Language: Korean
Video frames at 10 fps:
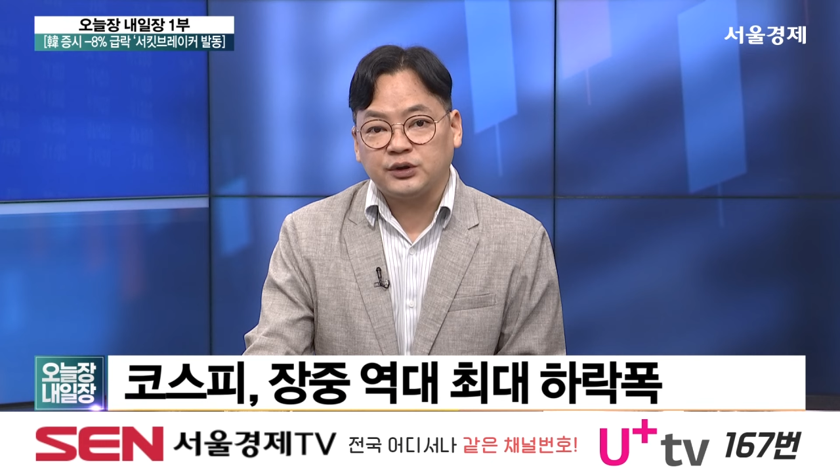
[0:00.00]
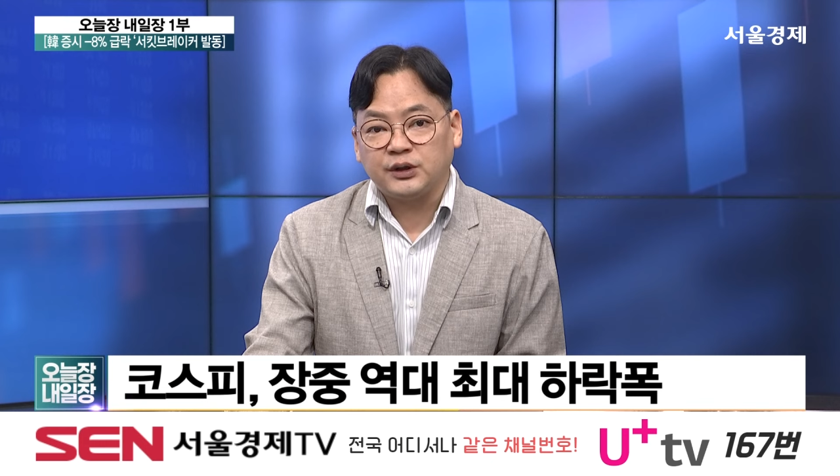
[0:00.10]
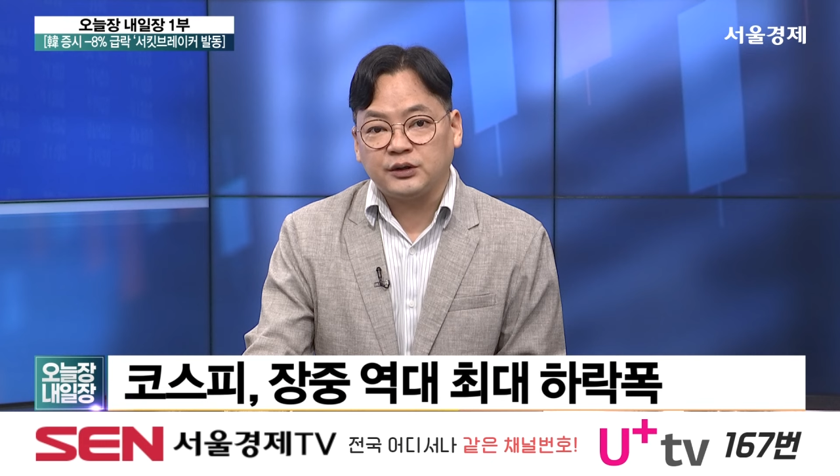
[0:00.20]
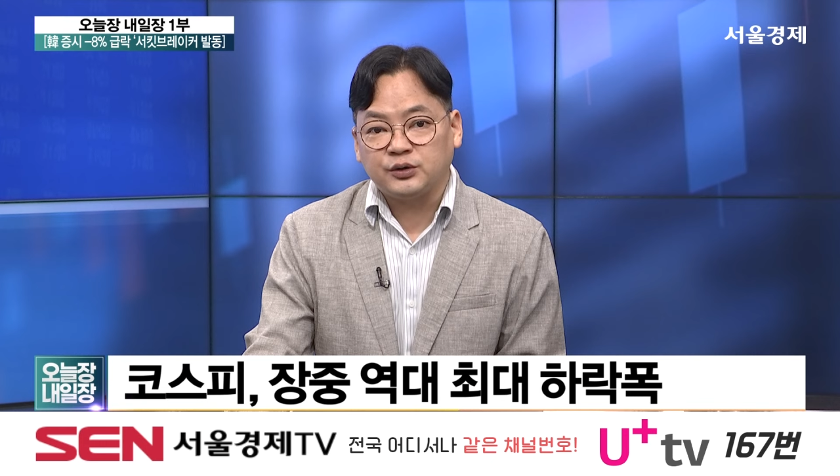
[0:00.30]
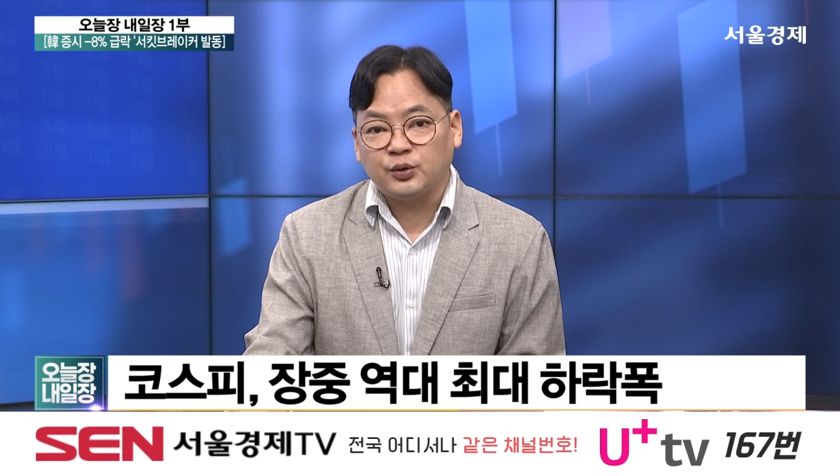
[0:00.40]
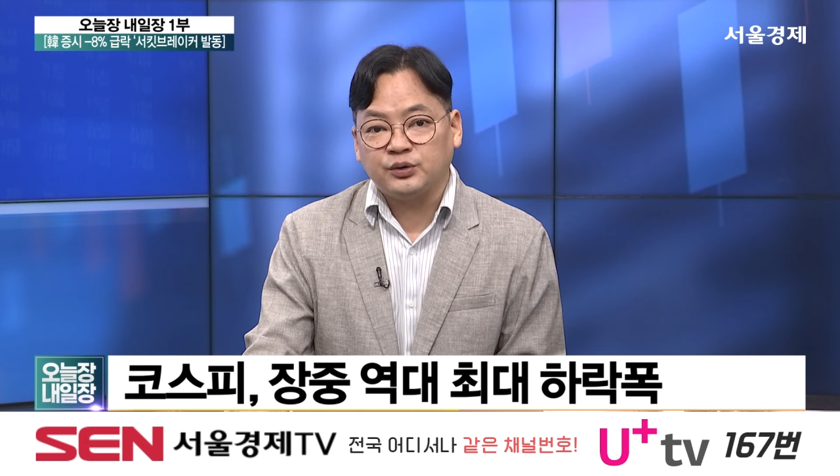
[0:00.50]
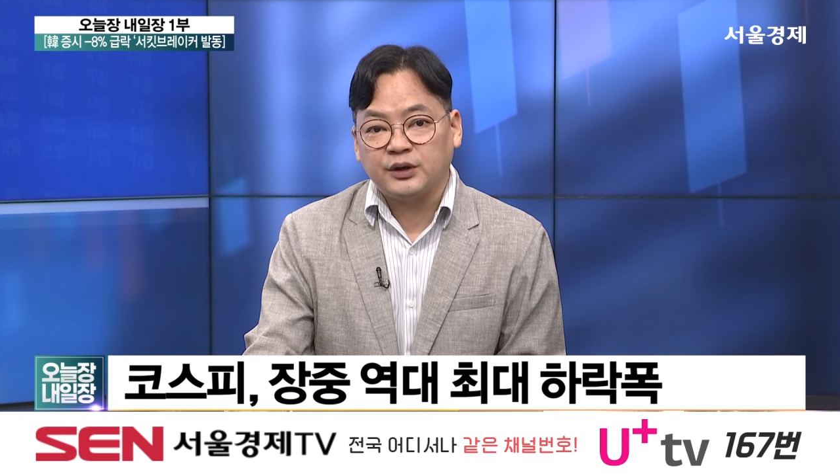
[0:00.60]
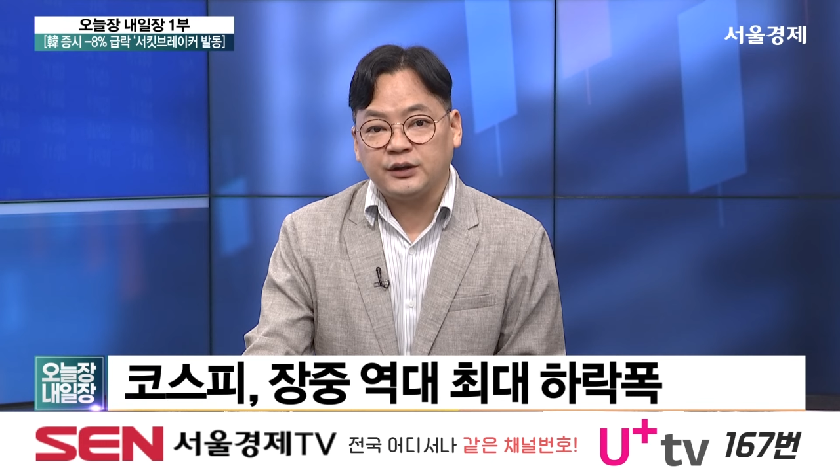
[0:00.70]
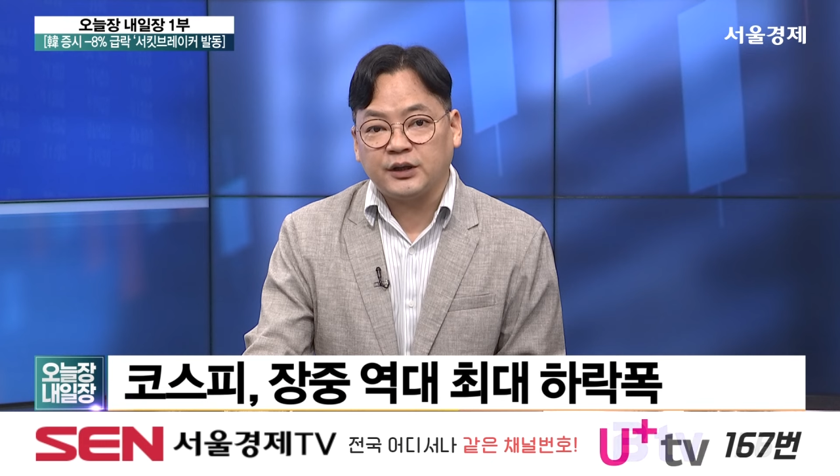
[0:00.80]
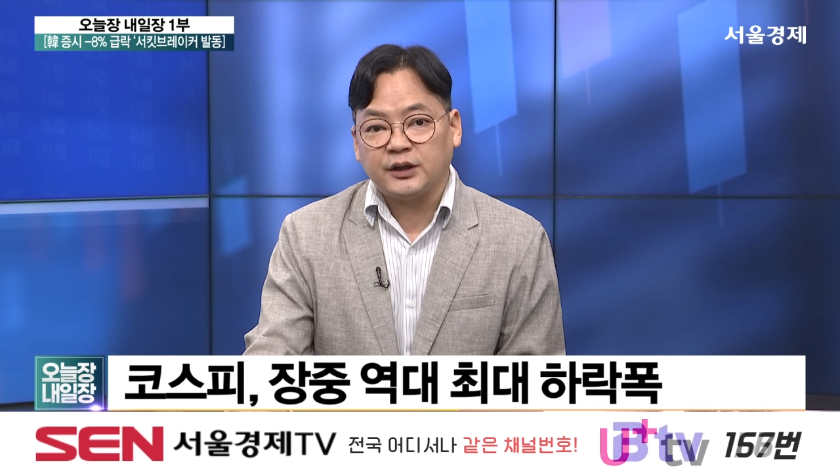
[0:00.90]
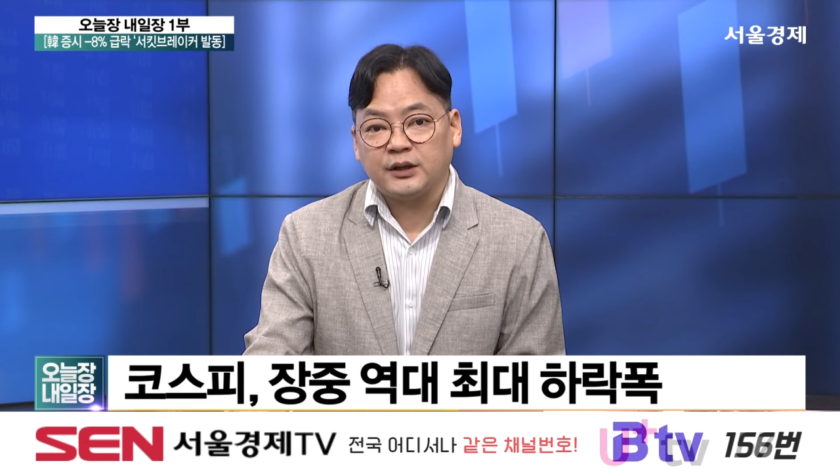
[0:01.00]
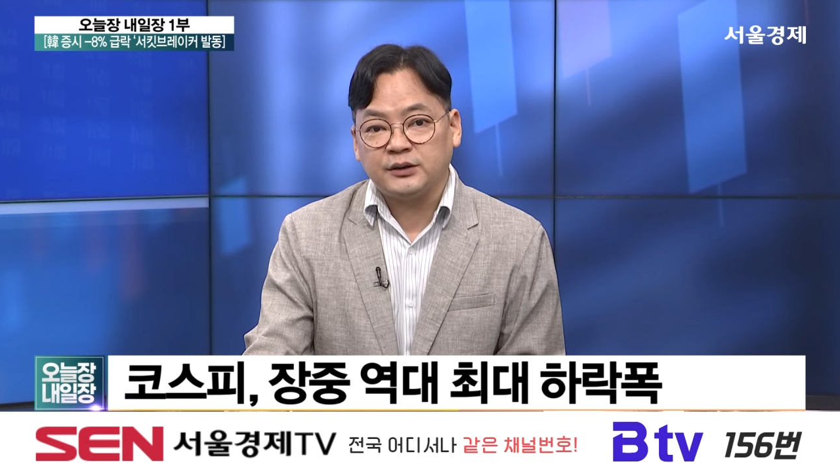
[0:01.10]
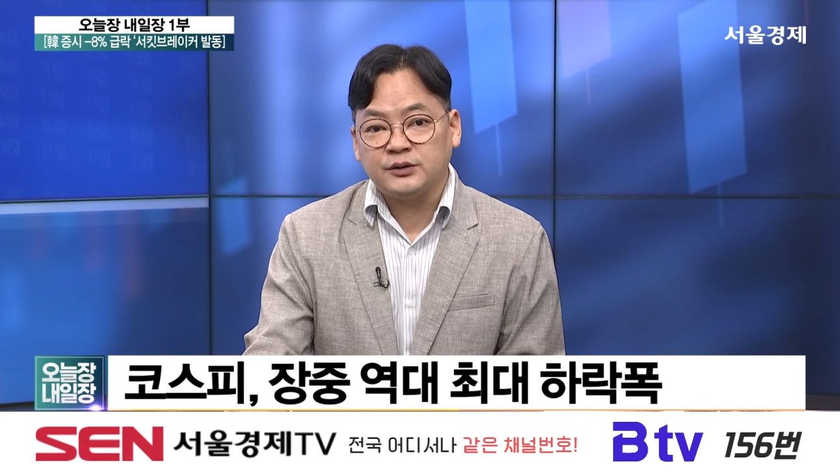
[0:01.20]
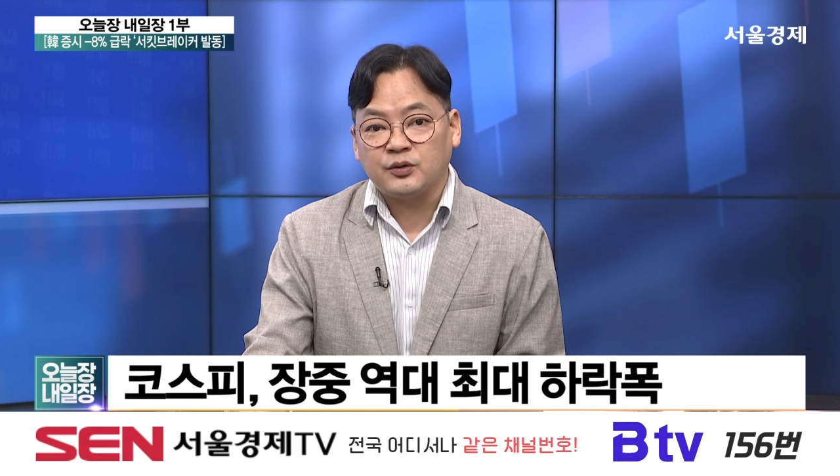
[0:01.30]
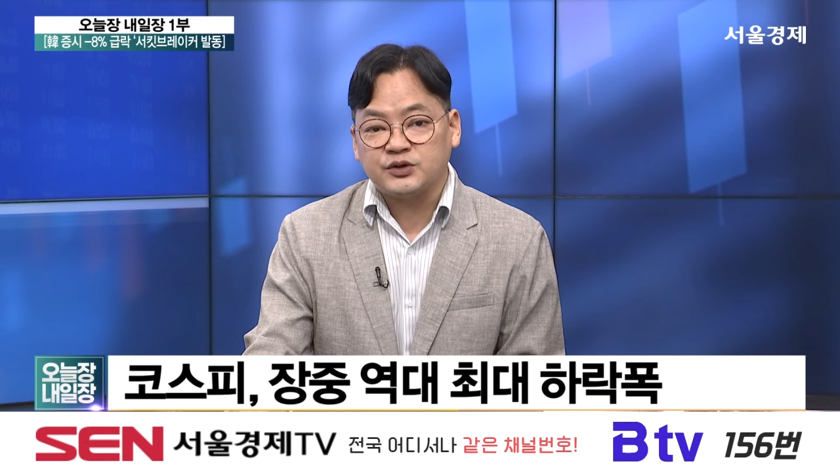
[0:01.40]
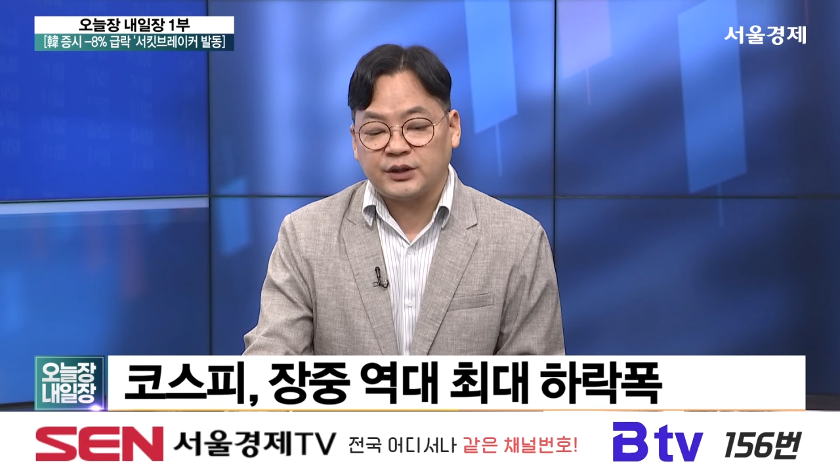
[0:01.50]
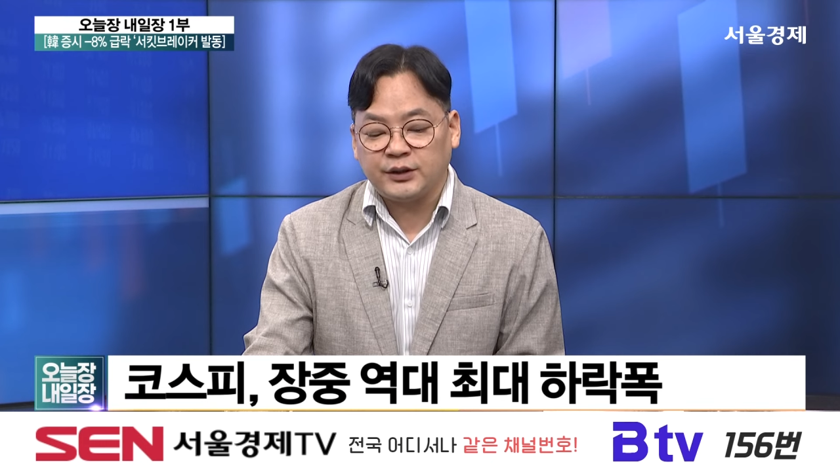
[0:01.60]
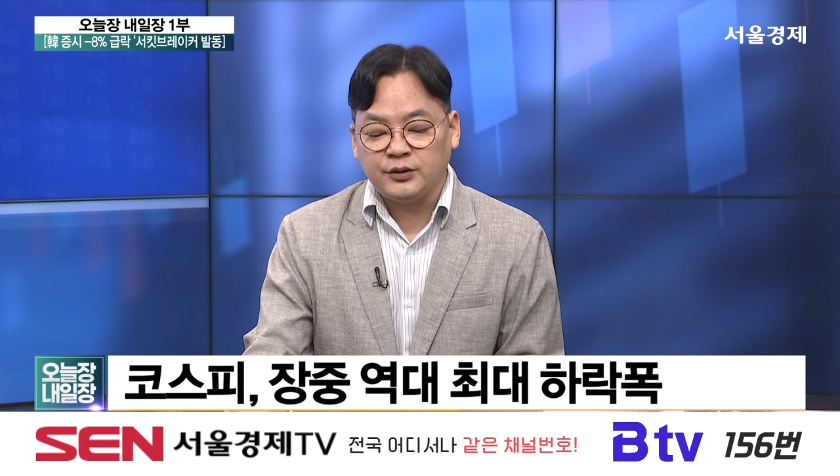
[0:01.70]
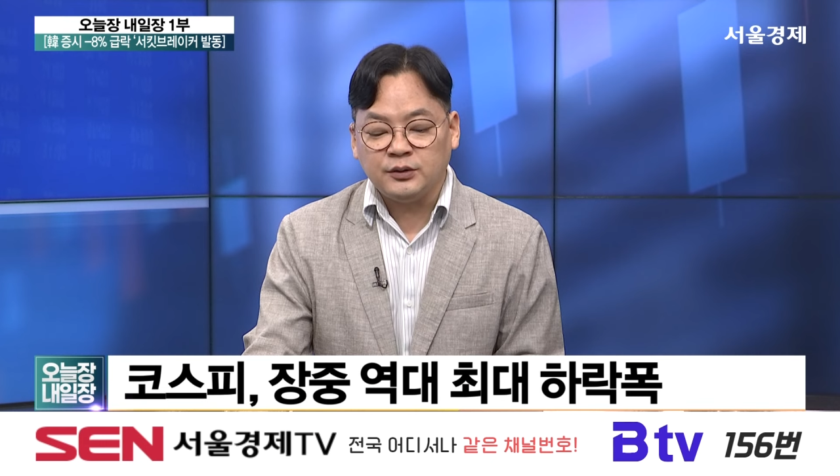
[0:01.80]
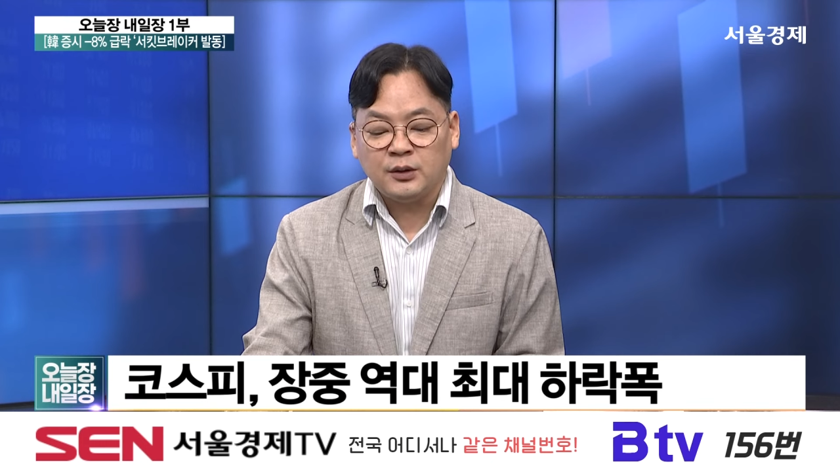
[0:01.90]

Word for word: 달에 들어온다는 얘기가 있는 거잖아요.